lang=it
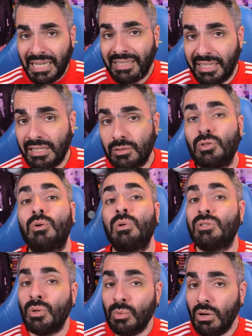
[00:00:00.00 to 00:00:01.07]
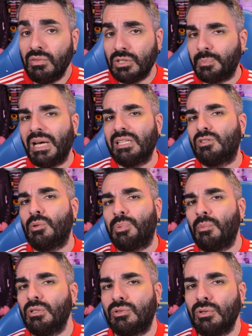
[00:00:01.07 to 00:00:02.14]
ha chiesto questo nuovo spazio
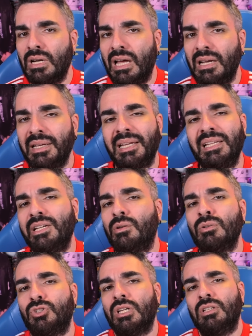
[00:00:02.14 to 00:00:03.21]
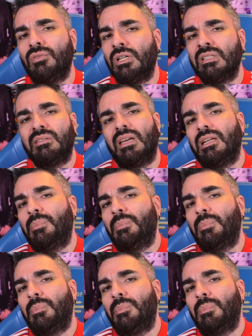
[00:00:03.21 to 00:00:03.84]
promozionale che gli concedo volentieri